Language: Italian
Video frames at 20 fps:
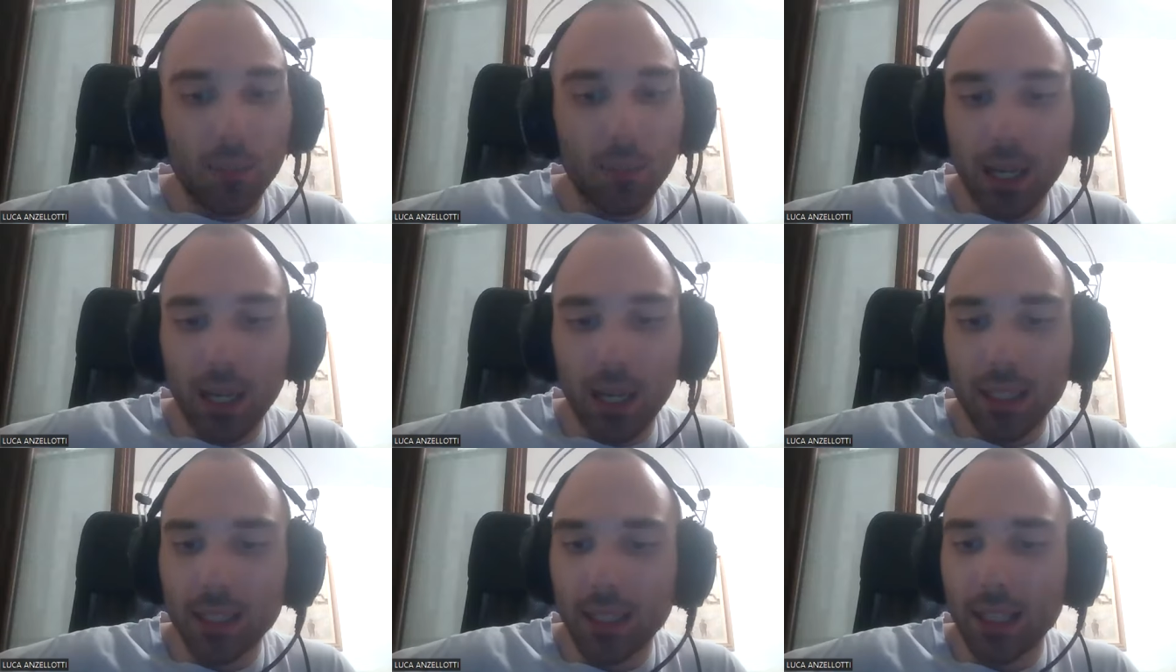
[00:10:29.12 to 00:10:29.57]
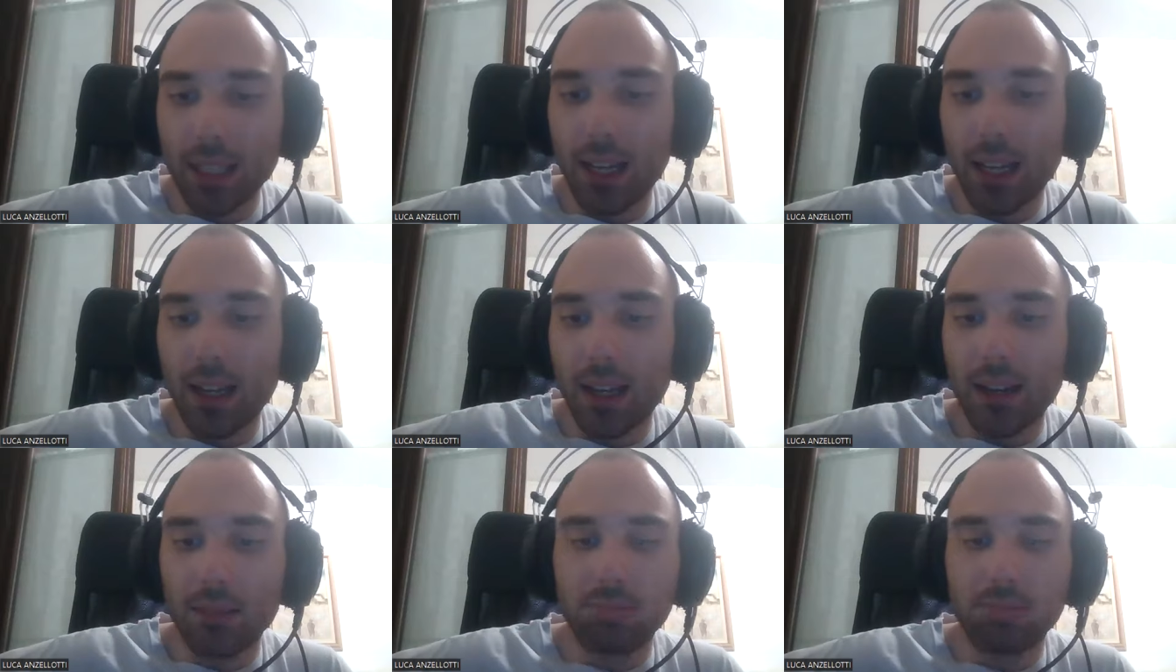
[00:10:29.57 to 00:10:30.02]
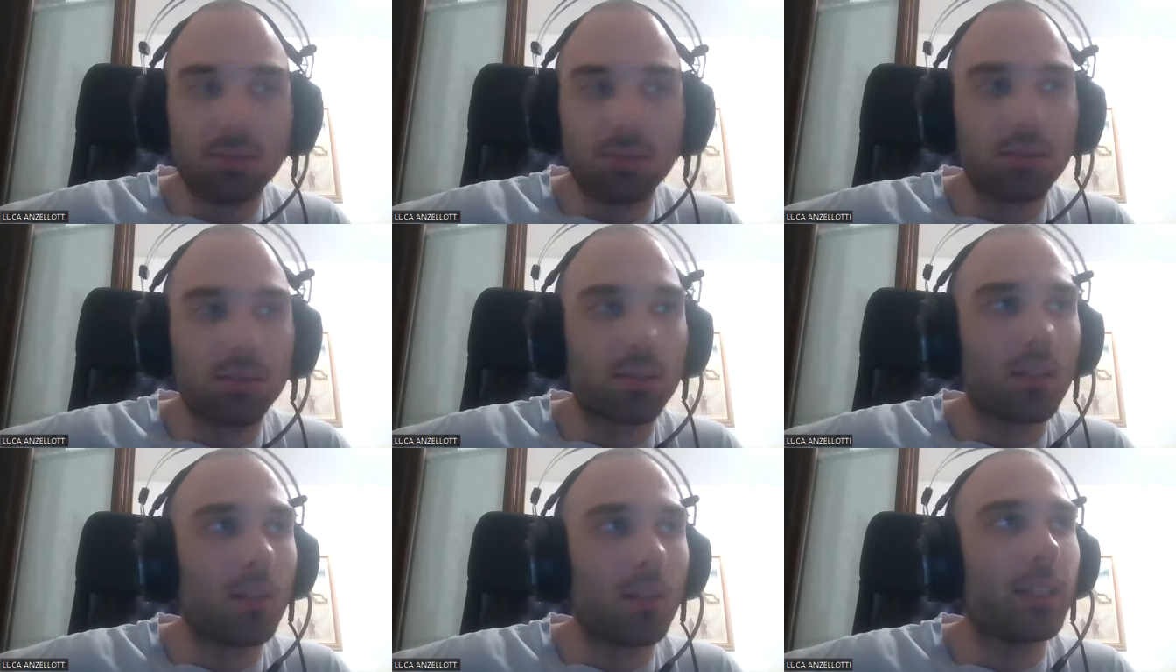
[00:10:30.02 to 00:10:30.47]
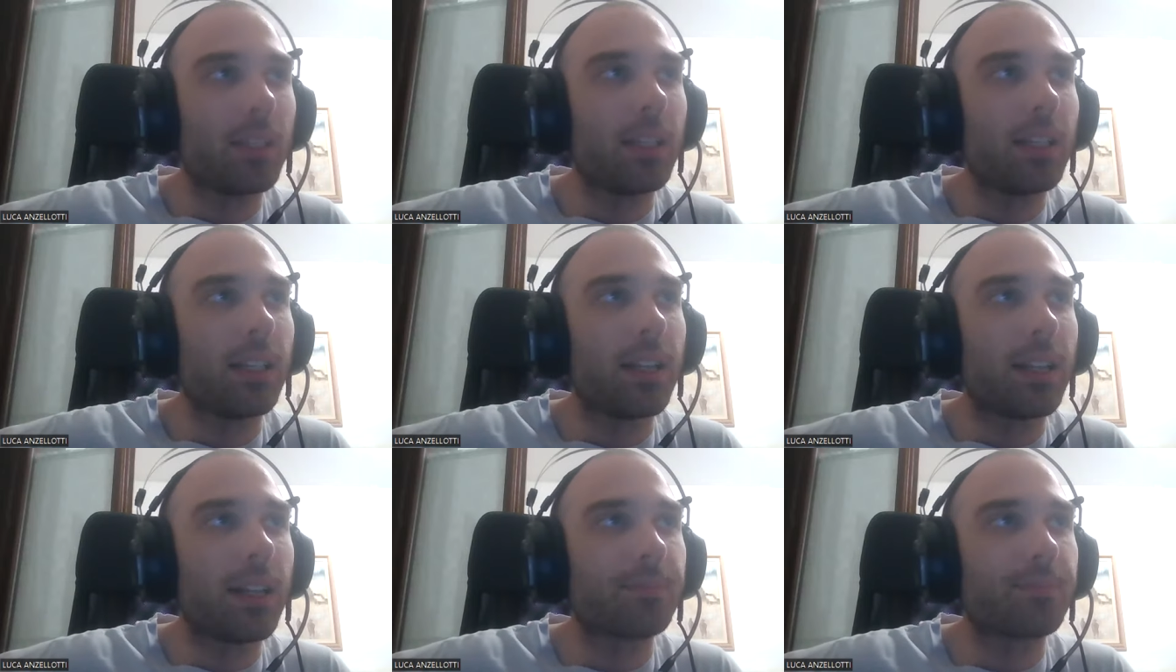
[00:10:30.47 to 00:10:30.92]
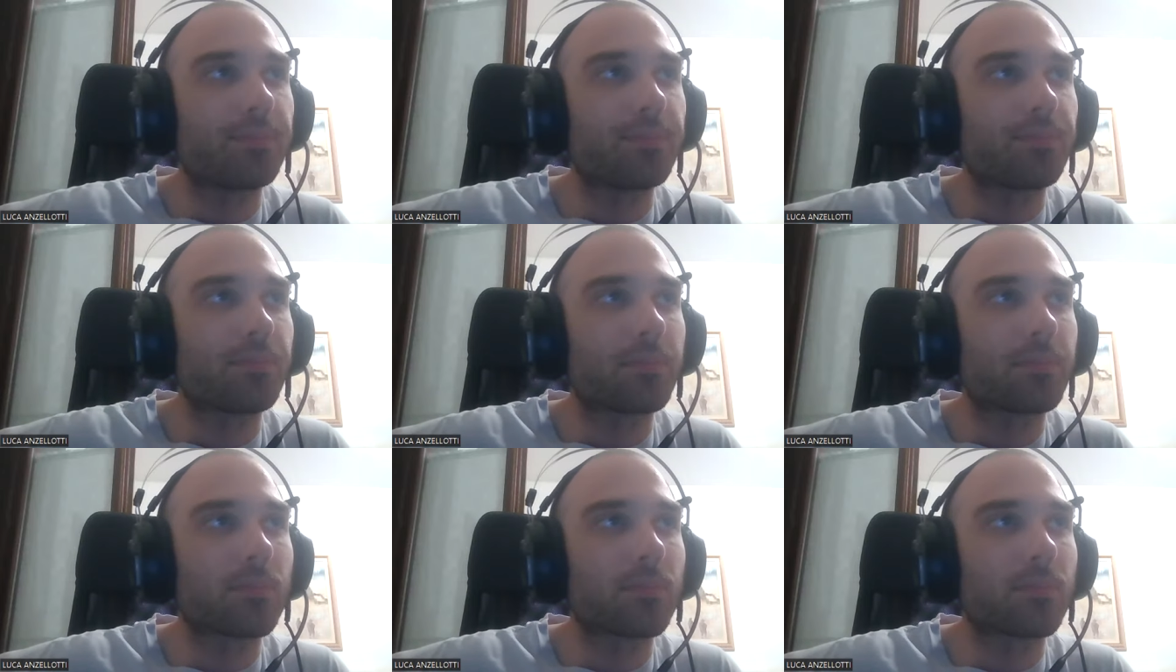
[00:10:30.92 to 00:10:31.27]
in pratica, come dire,